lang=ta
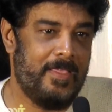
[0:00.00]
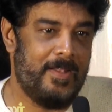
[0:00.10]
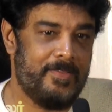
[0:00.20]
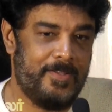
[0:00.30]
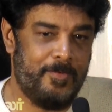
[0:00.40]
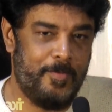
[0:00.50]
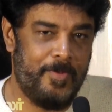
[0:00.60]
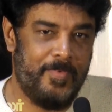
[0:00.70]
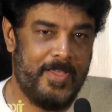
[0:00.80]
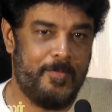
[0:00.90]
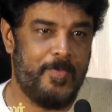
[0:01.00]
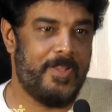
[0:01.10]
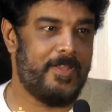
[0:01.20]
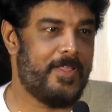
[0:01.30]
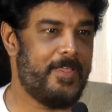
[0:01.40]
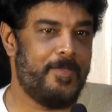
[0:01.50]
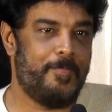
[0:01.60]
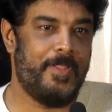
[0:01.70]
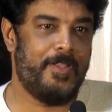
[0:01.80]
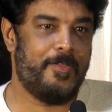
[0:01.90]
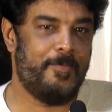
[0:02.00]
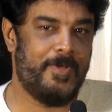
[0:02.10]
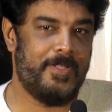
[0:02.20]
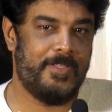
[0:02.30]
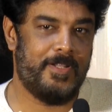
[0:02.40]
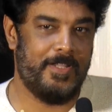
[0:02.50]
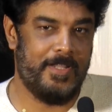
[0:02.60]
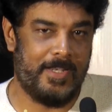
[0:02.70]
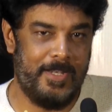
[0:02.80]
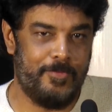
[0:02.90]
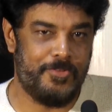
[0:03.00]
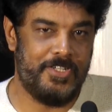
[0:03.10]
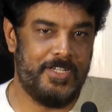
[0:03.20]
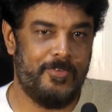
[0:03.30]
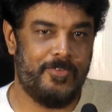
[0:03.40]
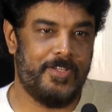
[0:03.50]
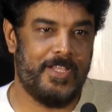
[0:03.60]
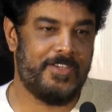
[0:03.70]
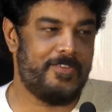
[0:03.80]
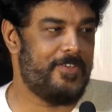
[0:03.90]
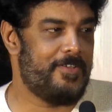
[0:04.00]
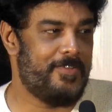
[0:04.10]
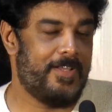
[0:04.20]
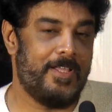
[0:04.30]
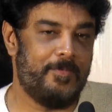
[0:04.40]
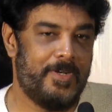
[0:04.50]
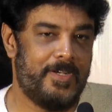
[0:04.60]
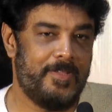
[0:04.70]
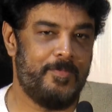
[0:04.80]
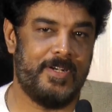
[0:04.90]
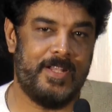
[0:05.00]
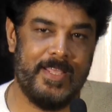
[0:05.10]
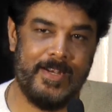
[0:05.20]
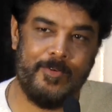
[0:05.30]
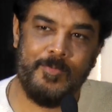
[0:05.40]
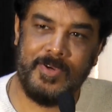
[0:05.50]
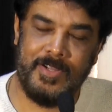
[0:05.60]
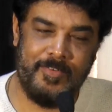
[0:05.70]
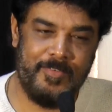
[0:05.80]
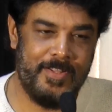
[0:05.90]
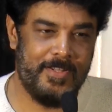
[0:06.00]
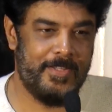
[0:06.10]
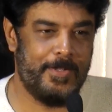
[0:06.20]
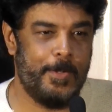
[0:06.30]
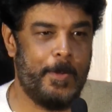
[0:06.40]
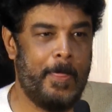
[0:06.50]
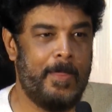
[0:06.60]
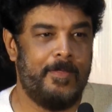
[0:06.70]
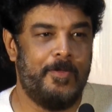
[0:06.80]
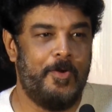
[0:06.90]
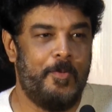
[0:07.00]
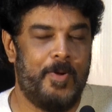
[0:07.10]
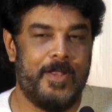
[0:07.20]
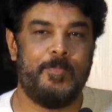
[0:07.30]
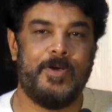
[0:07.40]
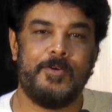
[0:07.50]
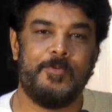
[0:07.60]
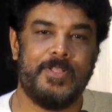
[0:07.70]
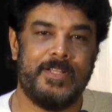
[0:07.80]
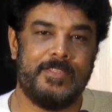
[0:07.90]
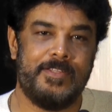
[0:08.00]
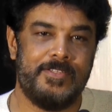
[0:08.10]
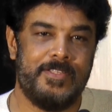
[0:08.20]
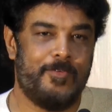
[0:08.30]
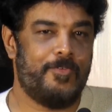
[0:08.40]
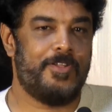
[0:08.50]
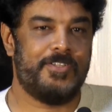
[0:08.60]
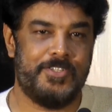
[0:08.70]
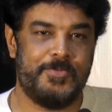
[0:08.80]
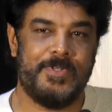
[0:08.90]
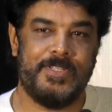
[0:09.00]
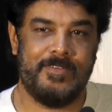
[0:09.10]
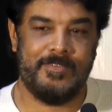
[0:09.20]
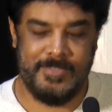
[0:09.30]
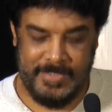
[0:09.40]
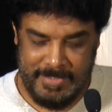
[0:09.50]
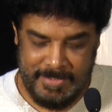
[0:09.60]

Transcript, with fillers: என்ன சார் மாதிரி வேறு மாதிரி இருக்கு எப்படி இருக்குமா இந்த அட்லீஸ்ட் ஒரு சின்ன ஒரு ஆக்ஷன் சீக்வன்ஸ் வைக்கலாமான்ட்டு பட் டைரக்டர் ரொம்ப கான்ஃபிடண்ட்டாக இருந்தார் படம் பார்க்கும்போது எனக்கு தெரிஞ்சது அவரோட ஜட்ஜ்மெண்ட் தான் வந்து